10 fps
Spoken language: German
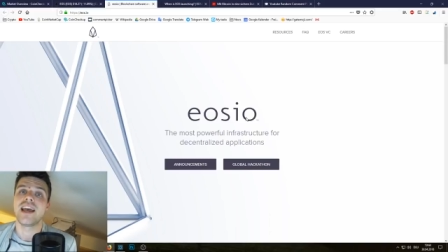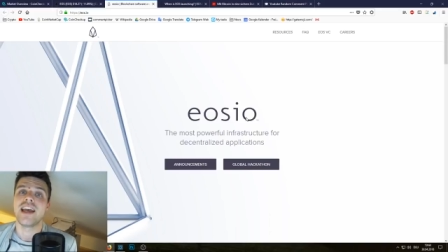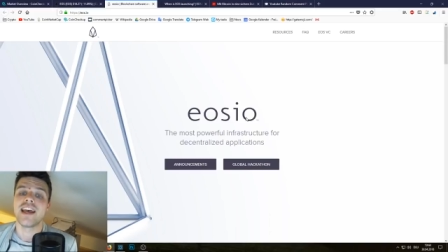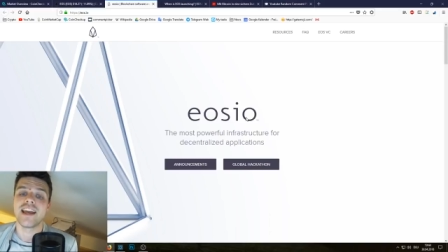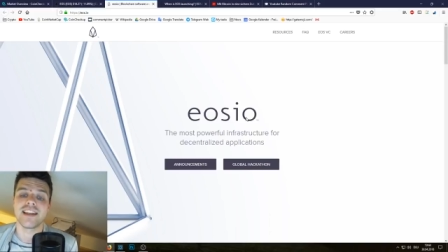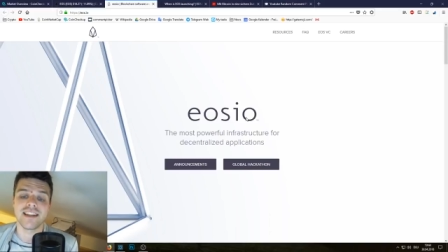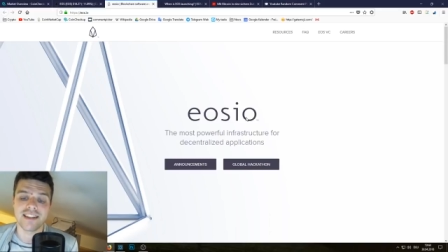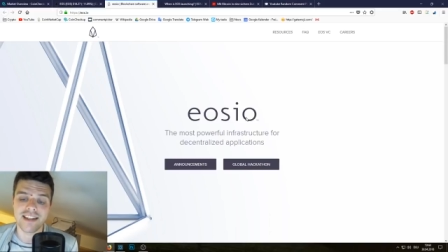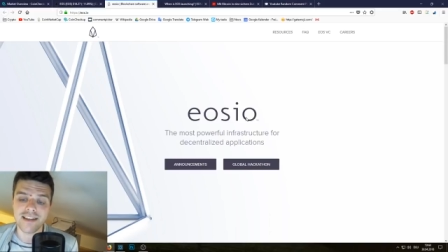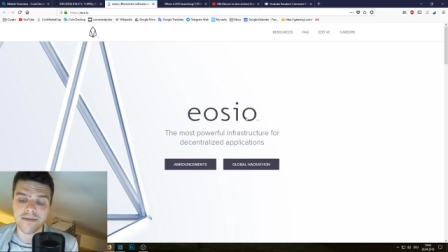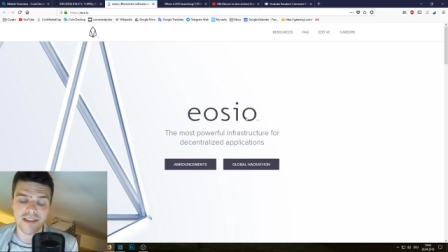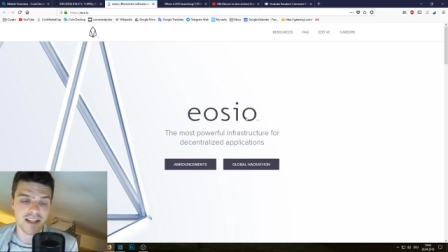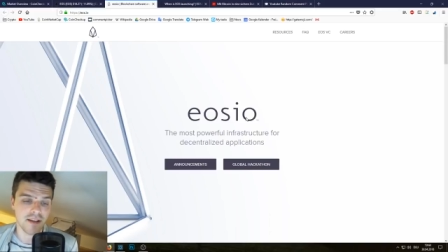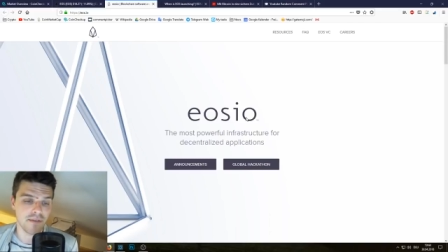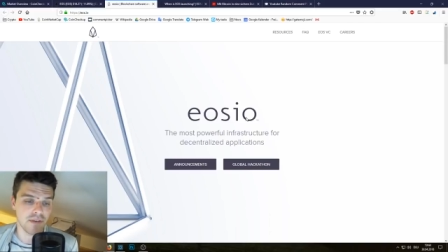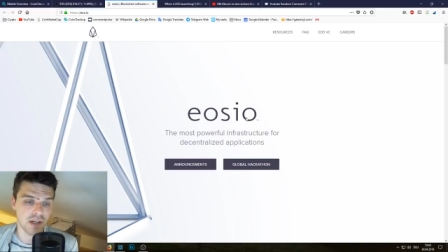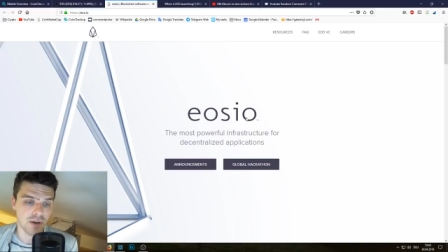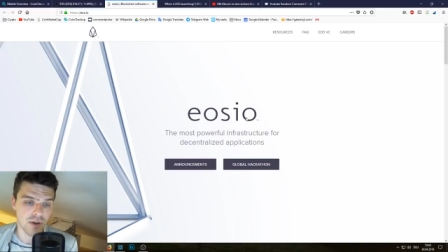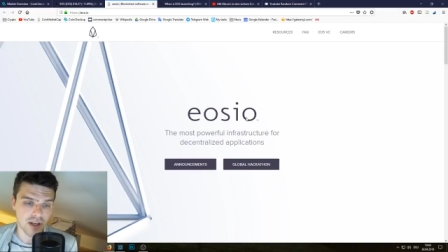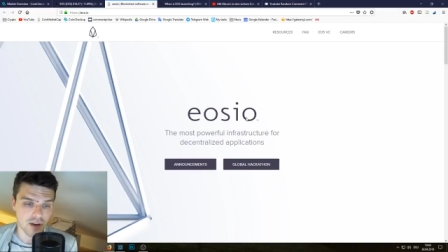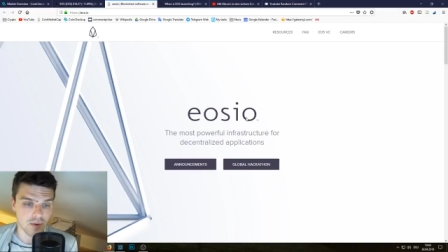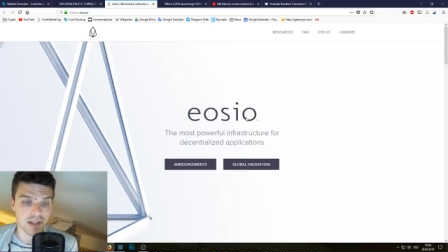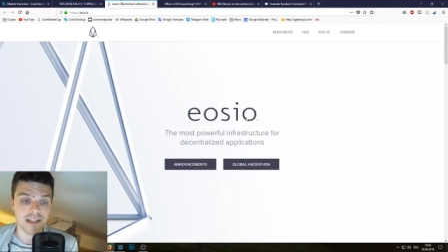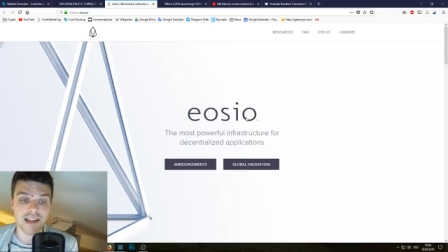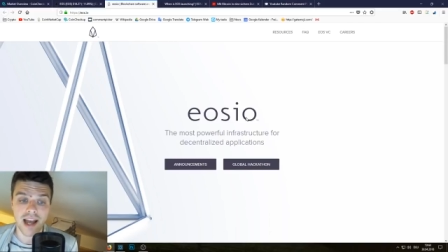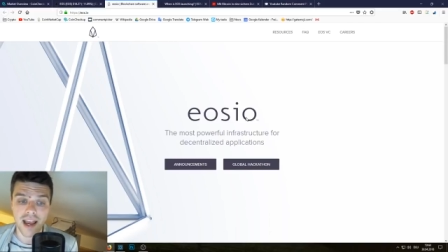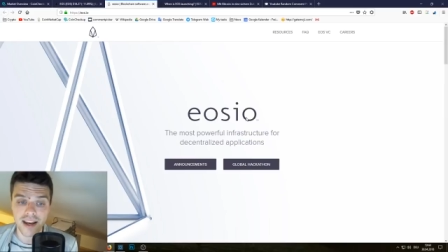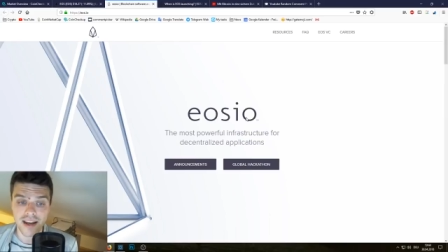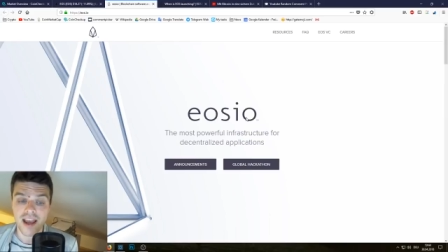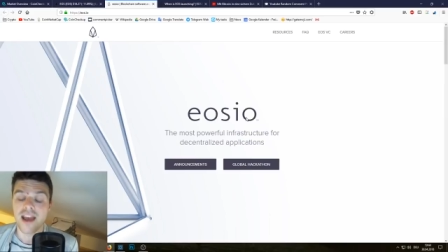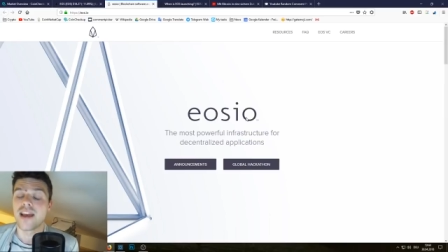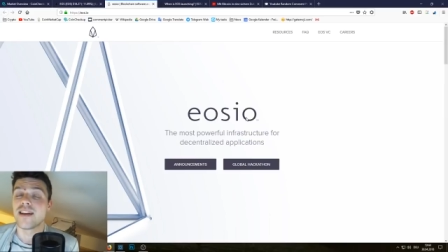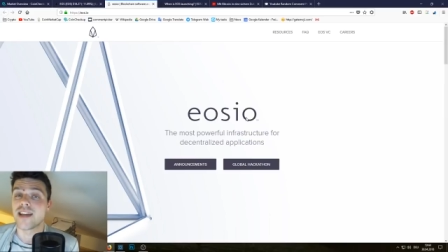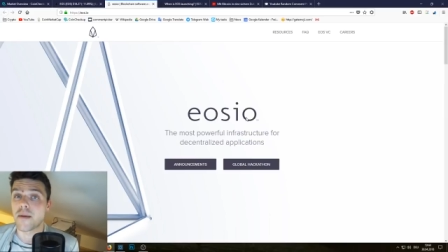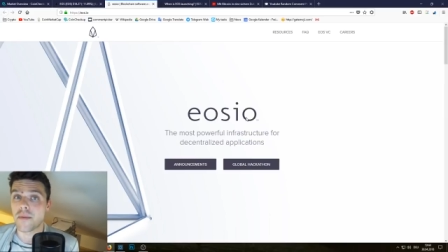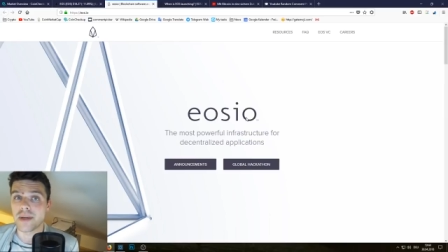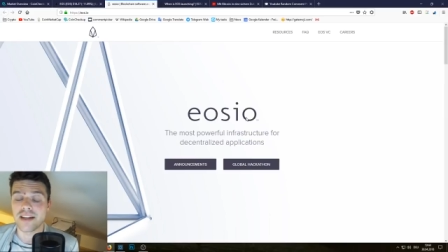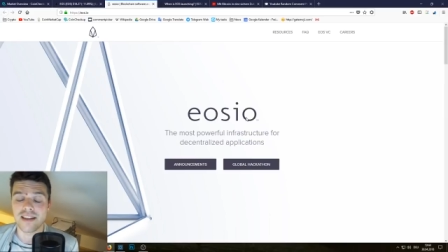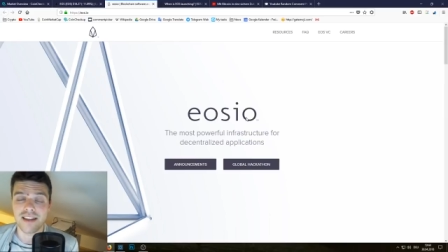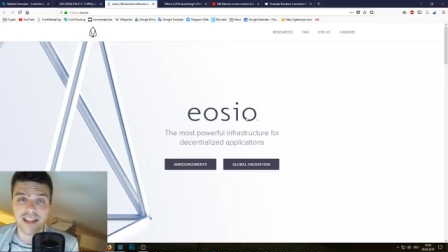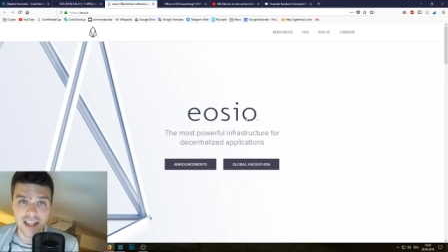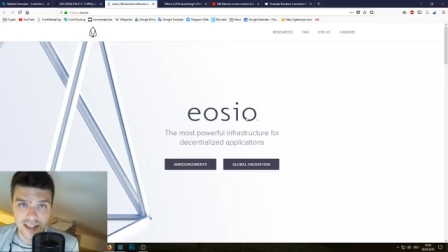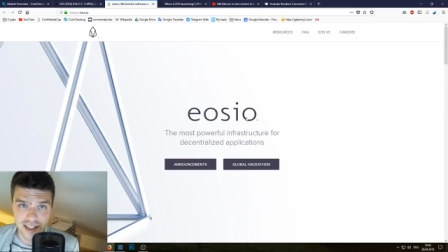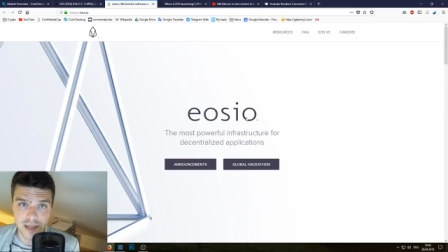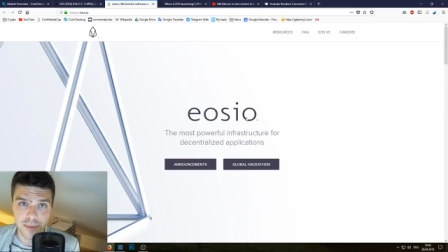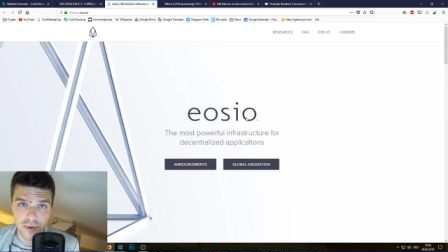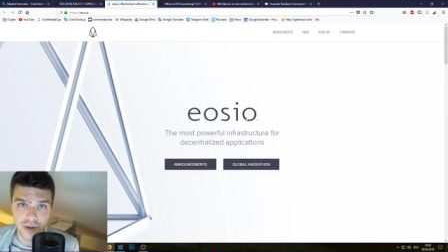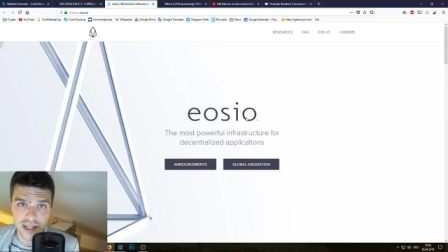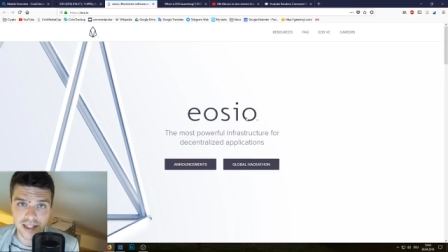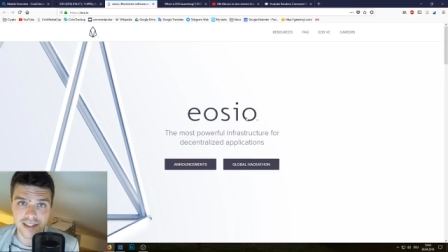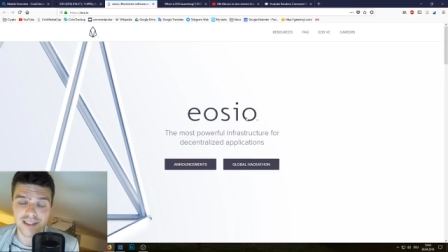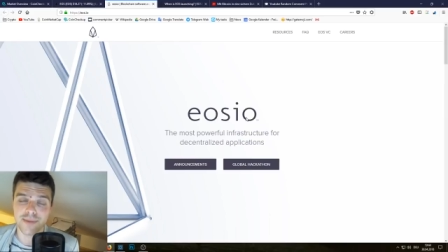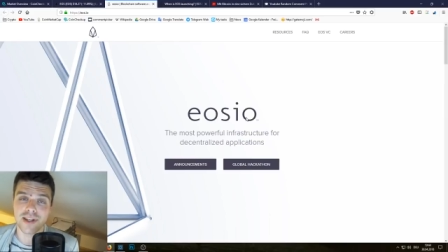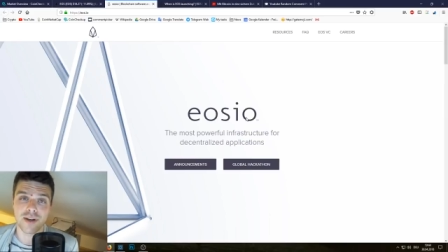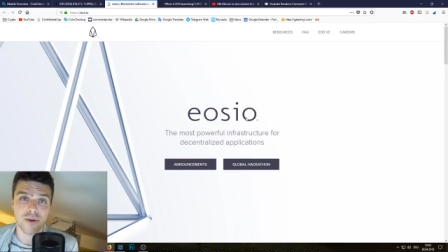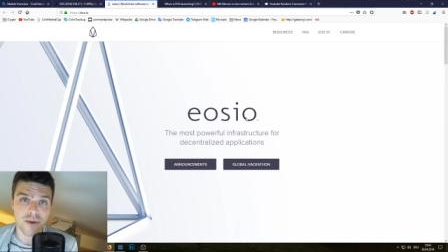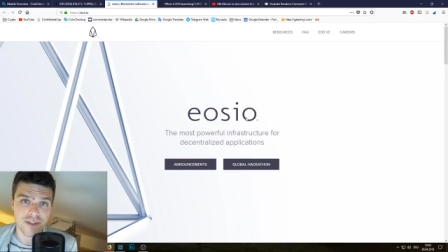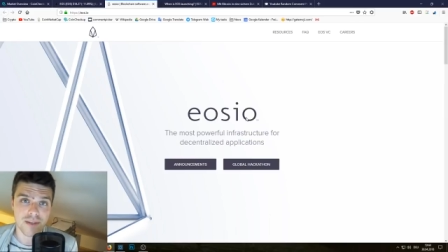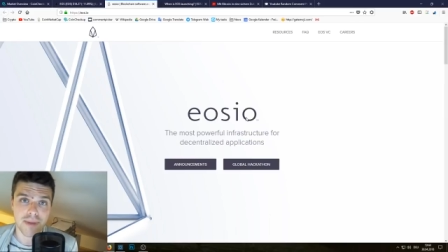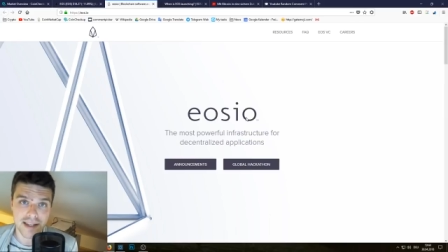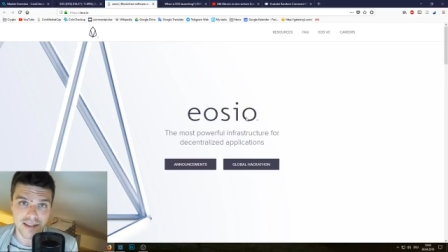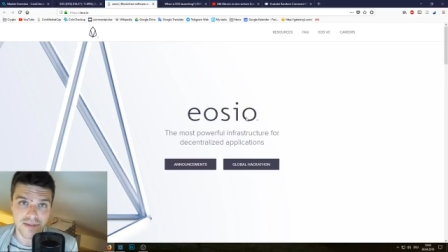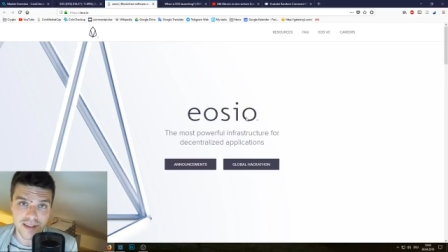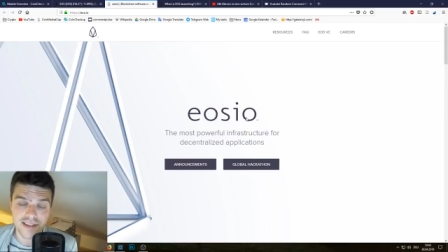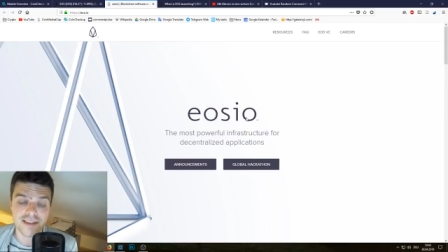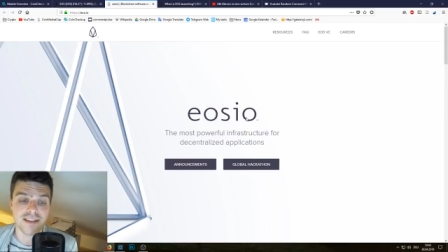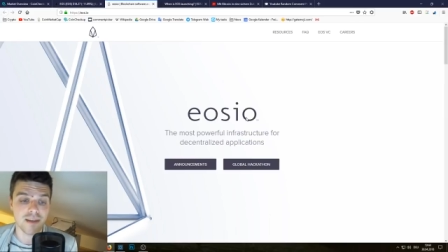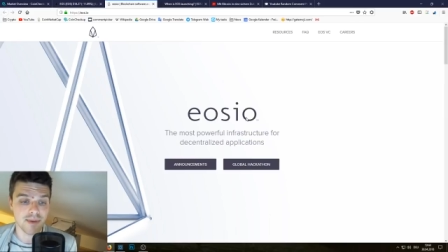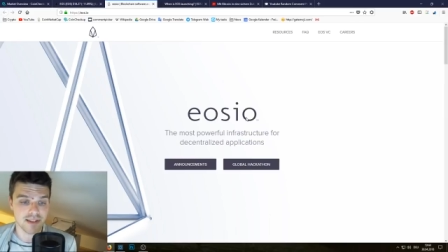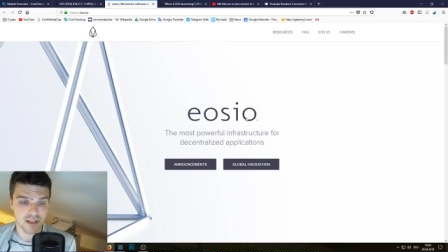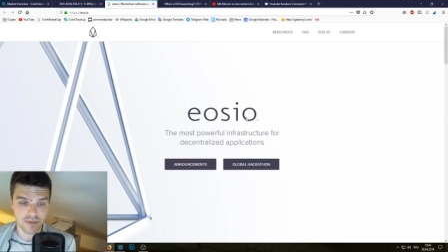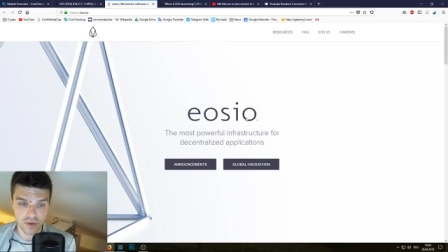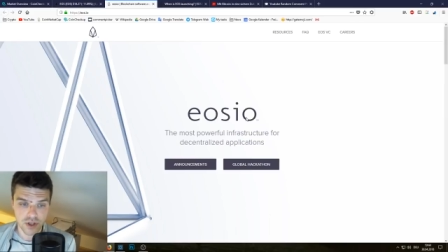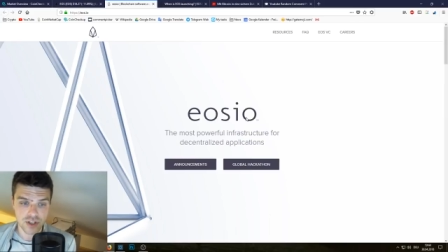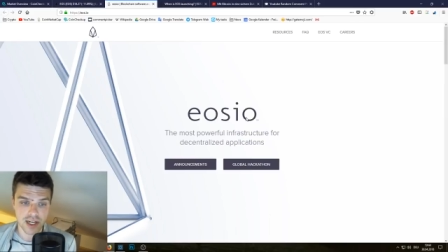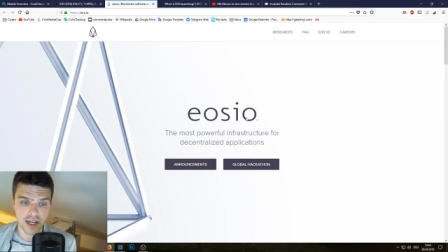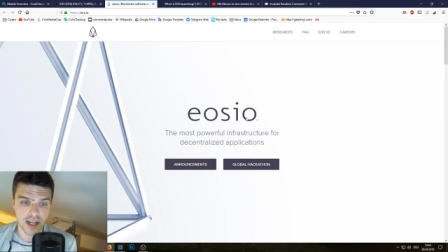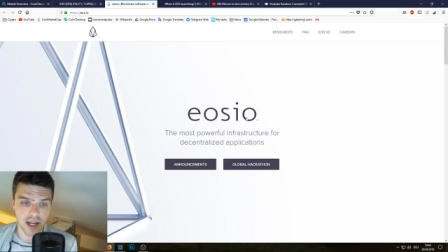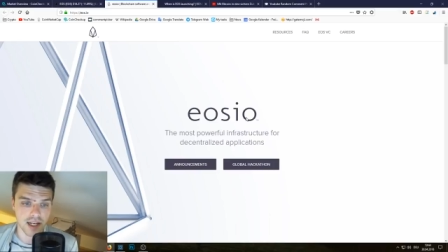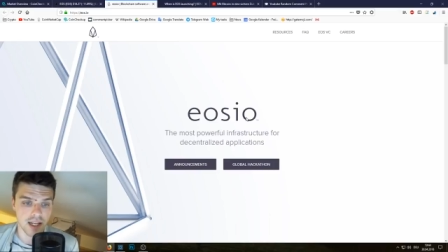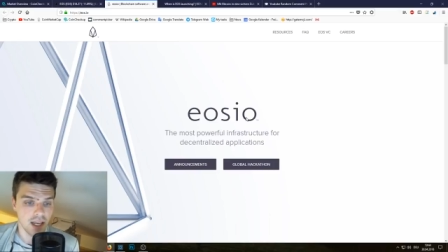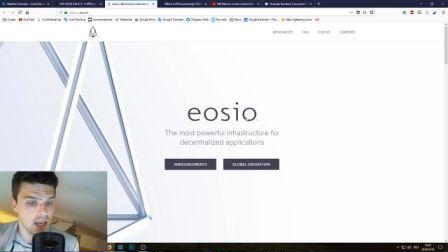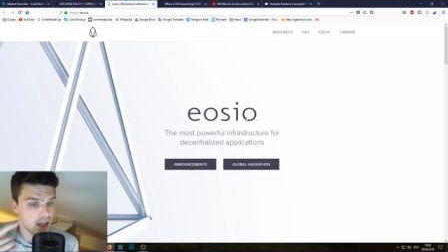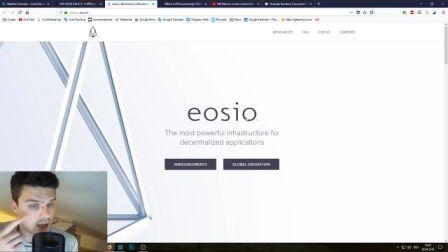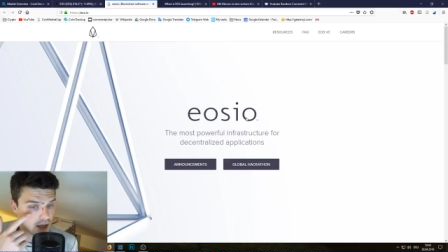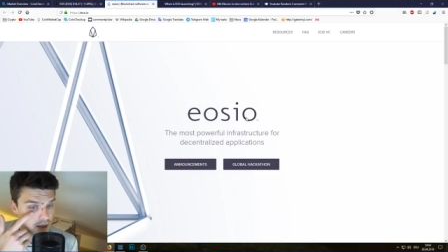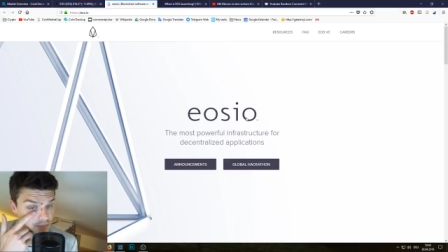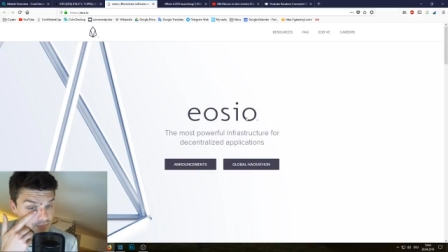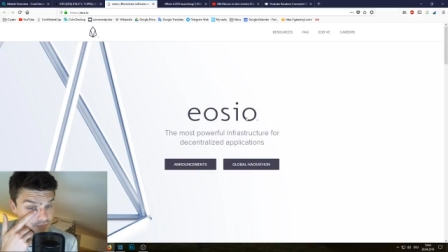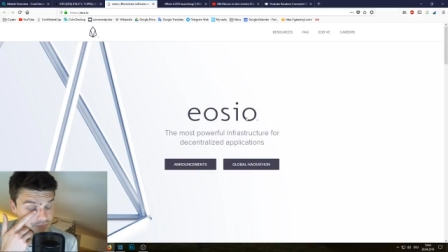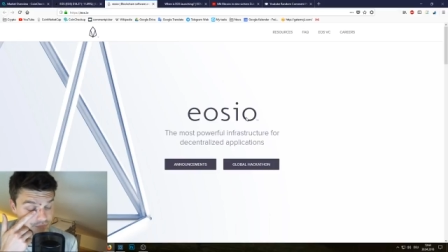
In diesem Sinne viel Glück und nein, ich habe mich nicht geprügelt. Ich bin der größte Pazifist, den man sich vorstellen kann. Ähm,